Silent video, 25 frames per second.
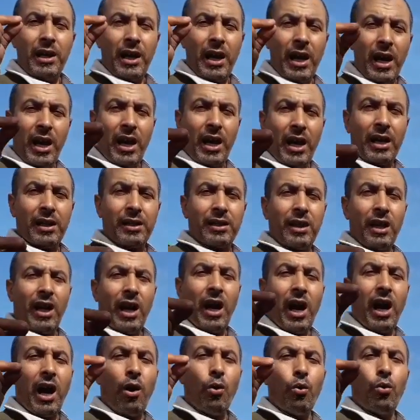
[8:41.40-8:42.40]
الاحد
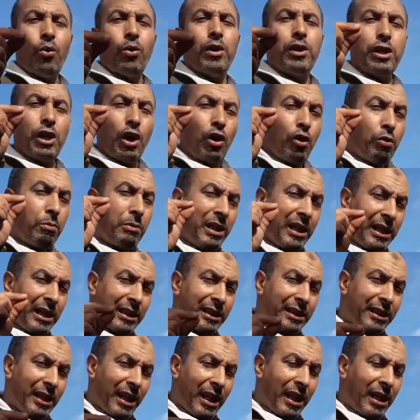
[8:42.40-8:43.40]
او يوم
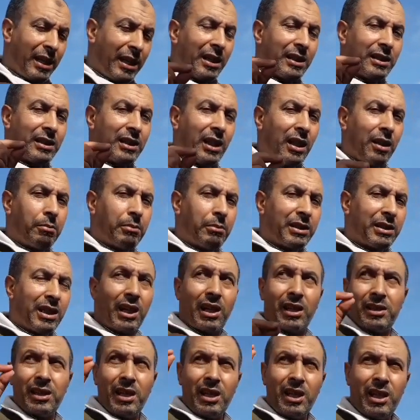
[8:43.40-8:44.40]
الاثنين عندنا
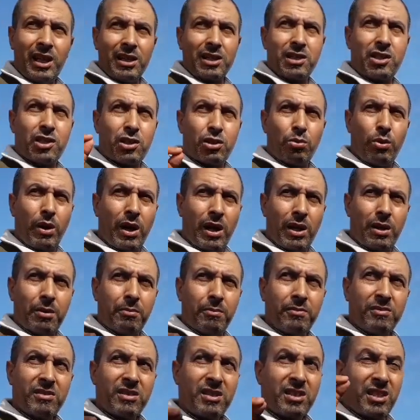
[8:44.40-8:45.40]
المطلق ديال حد
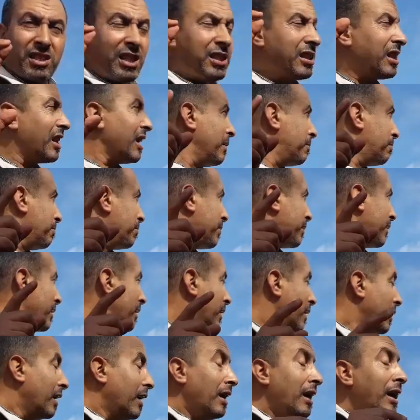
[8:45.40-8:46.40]
السوالم تدريب
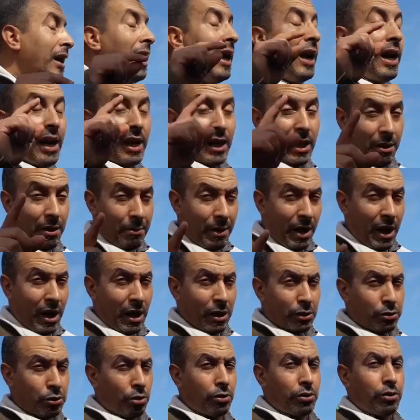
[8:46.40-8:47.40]
على
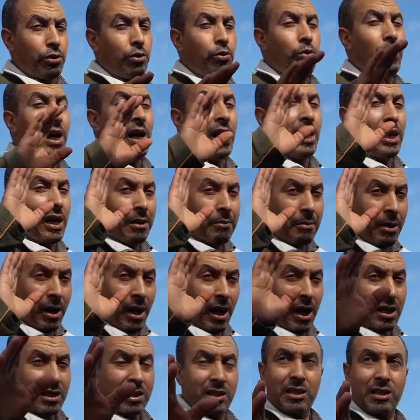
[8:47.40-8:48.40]
ما اظن وعلى
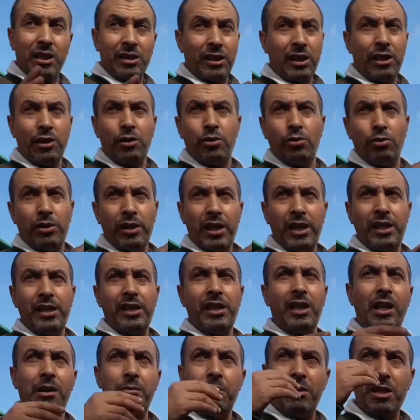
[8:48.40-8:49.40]
ما استظن
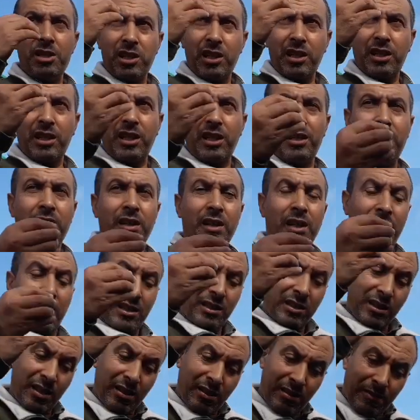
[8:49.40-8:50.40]
يعني راه ماشي كان
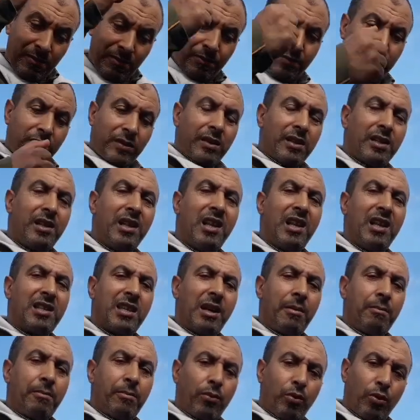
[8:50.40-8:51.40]

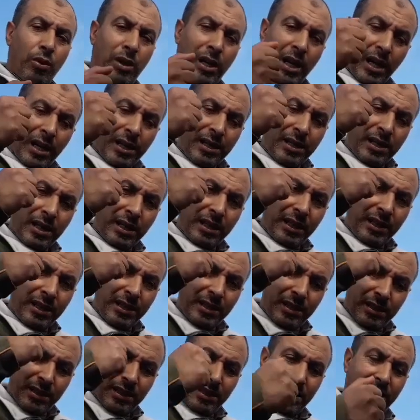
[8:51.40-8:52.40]
نلزم ولا اني
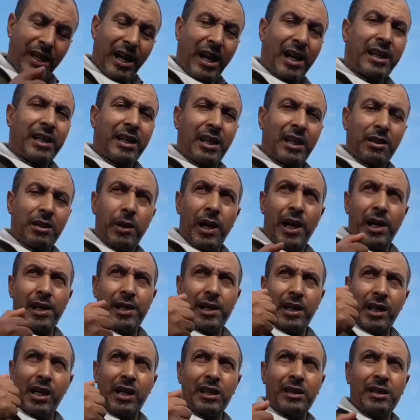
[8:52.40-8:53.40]
كنأكد
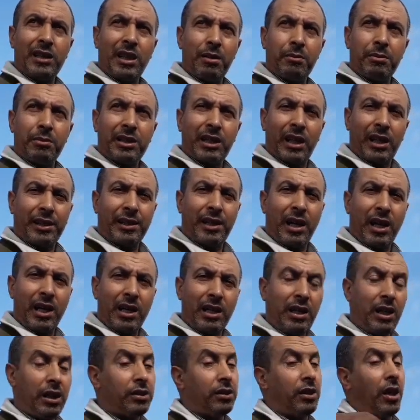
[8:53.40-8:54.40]
بان راه عندنا المطلق
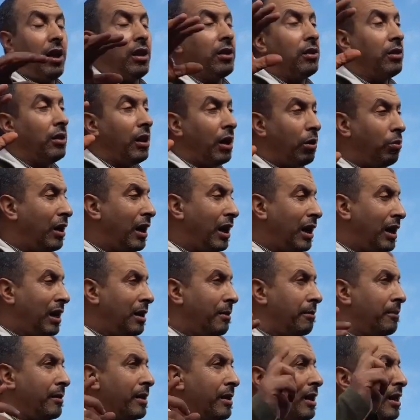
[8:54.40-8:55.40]
نهار الحد الله
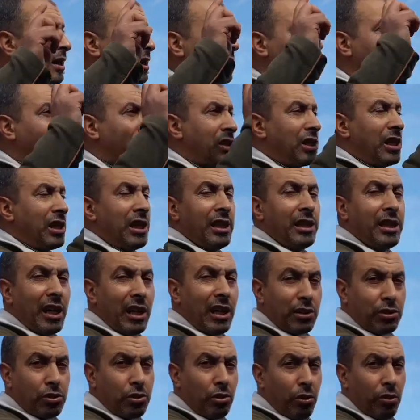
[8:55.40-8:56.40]
اعلم داكشي اللي
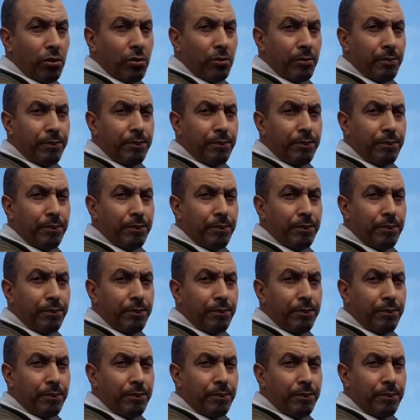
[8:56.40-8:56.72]
دارتو